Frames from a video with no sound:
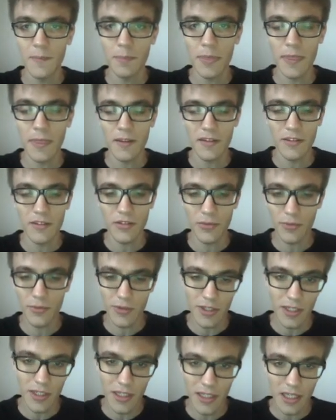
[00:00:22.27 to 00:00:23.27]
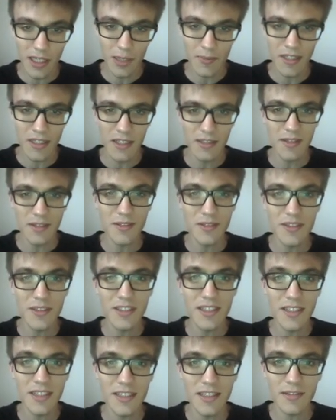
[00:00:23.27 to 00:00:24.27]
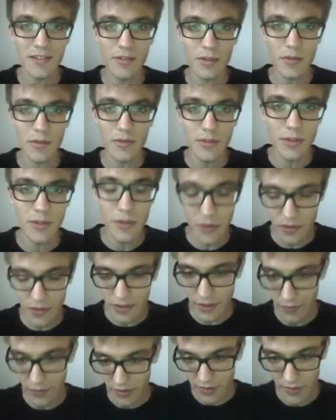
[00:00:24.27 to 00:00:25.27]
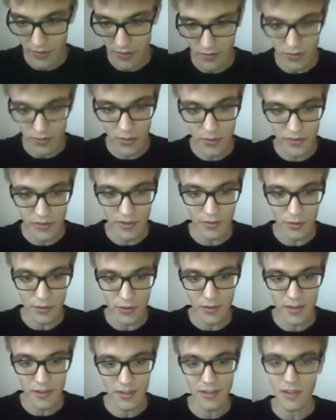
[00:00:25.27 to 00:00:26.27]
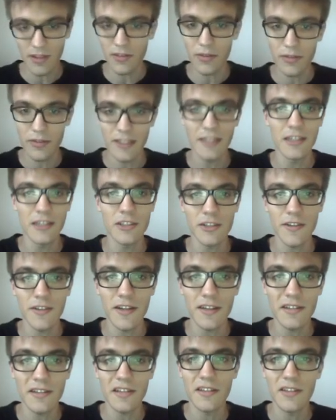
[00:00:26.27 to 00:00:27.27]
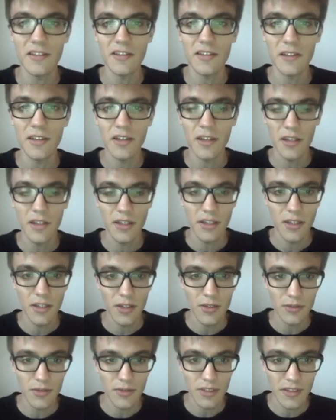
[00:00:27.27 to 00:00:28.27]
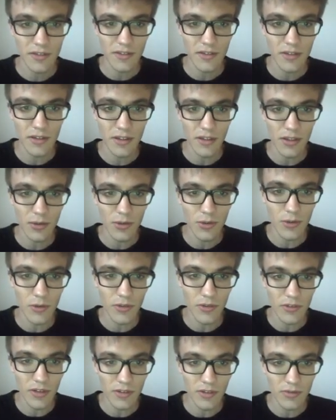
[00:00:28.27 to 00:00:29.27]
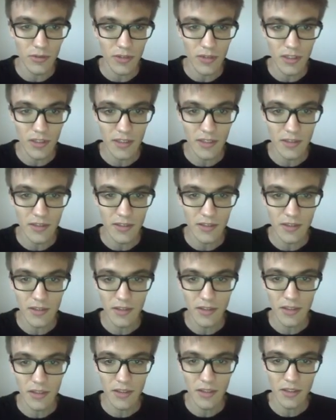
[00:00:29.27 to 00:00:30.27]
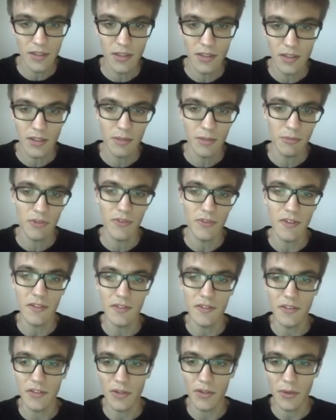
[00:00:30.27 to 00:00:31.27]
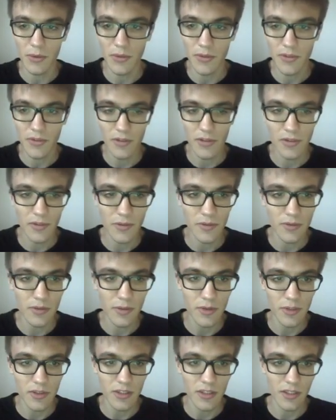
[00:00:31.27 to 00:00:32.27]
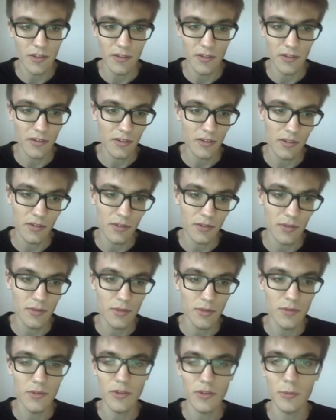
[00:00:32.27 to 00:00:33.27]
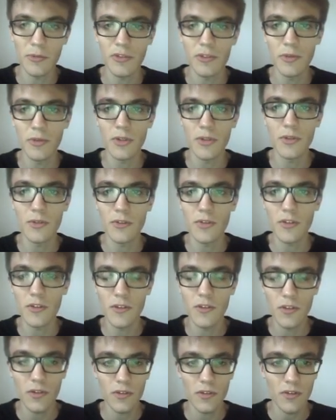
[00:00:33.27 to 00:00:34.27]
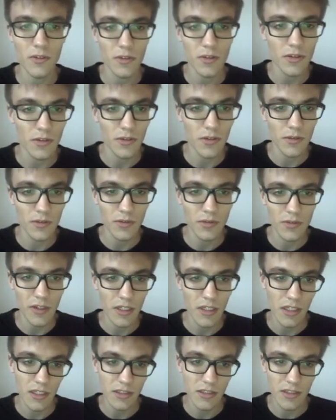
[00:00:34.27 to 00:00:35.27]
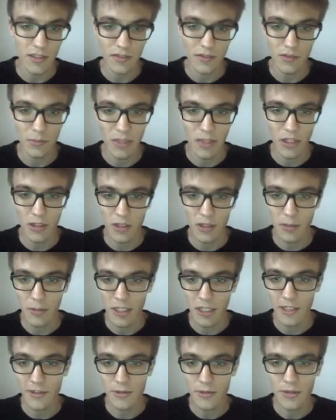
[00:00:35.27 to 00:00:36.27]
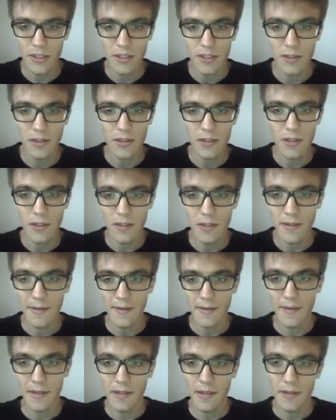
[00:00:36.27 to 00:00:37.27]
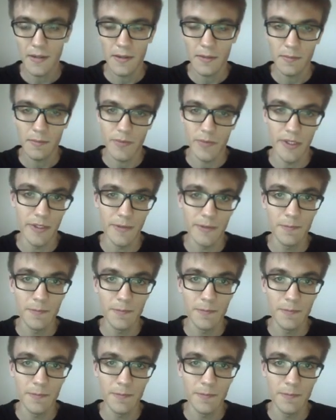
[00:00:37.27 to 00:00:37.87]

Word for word: Das ist von den gleichen Macher und die haben einfach auf Deutsch irgendwann so großen Erfolg gehabt, dass sie auf Englisch gewechselt sind und jetzt dort auch grossen Erfolg haben. Beziehungsweise grösser. Auf Deutsch haben sie so 50 bis 100.000 Views und auf Englisch haben sie mehrere Millionen. Ja.